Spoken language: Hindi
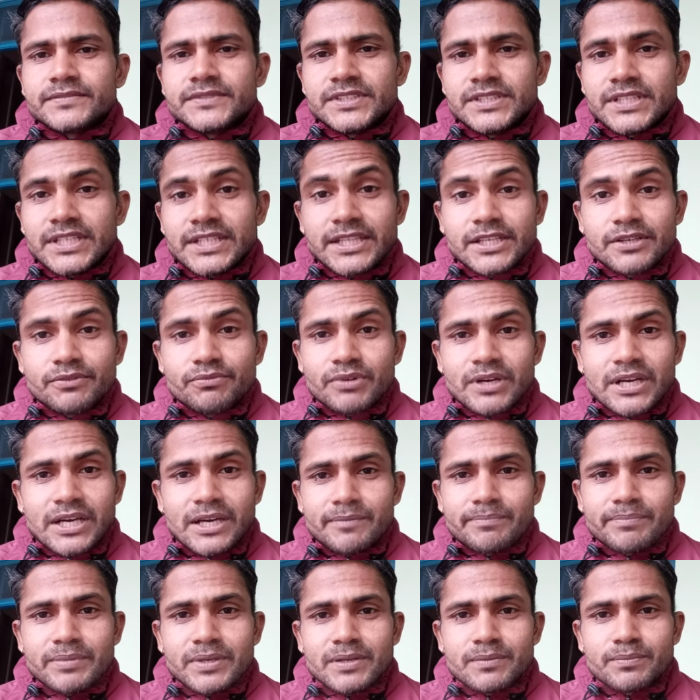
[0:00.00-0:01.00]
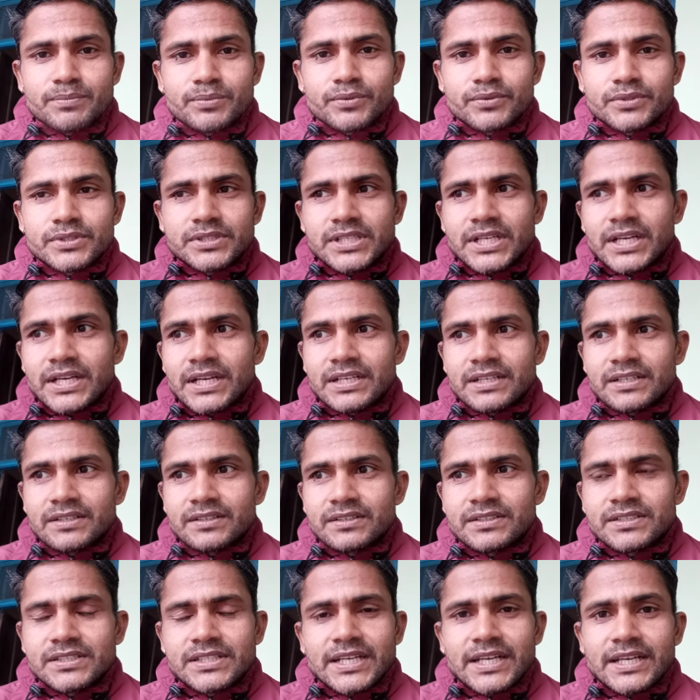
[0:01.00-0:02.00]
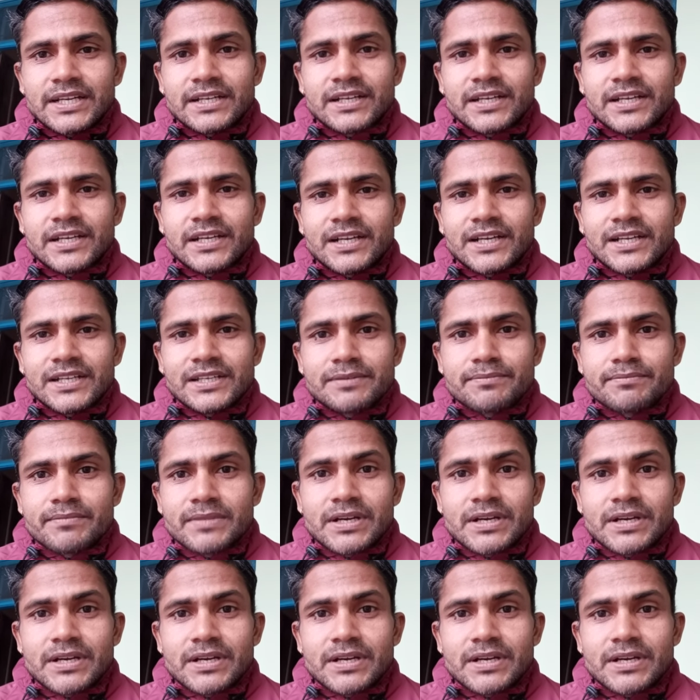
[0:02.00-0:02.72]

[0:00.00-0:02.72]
यदि वह अपनी पूजा और यह कहेगा कि